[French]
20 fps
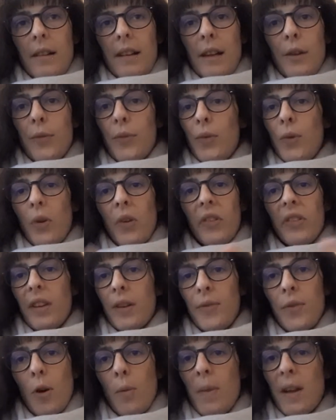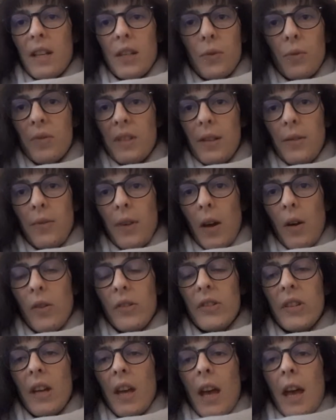l'influence d'informations
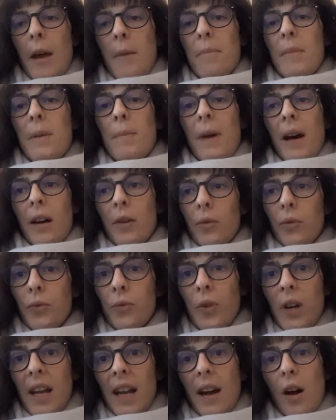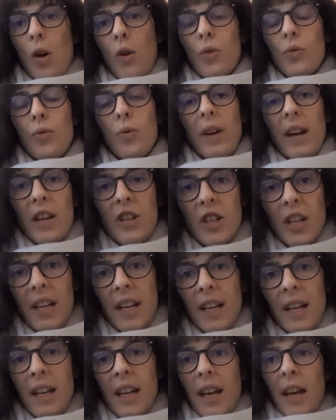différentes. Mais par contre, voilà,
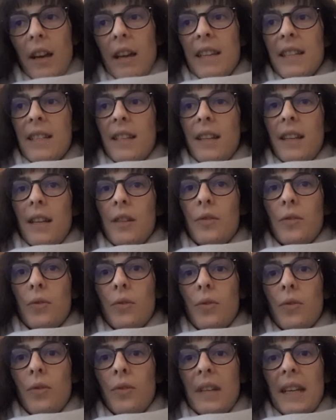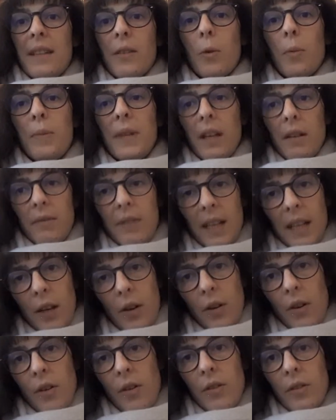encourager, essayer d'être
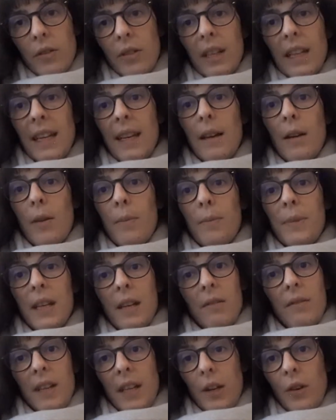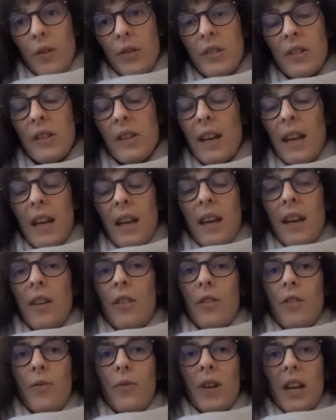bienveillant et bienveillante.
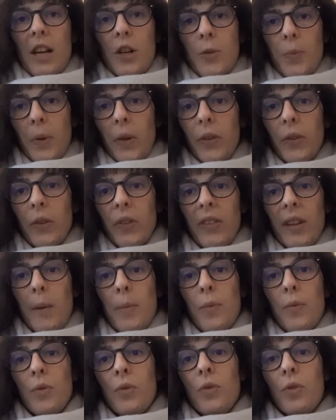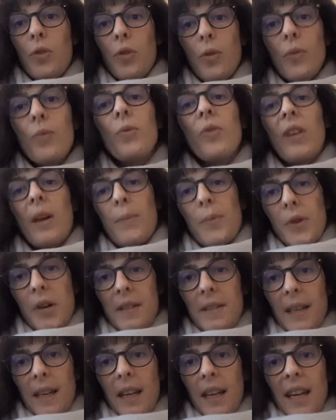Euh, voilà, je pense que ça peut que vous
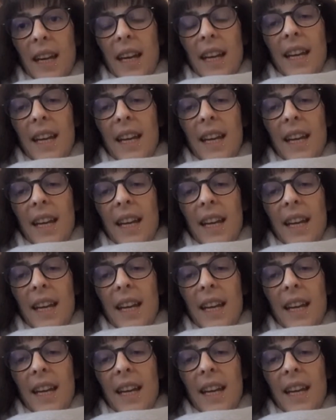apporter.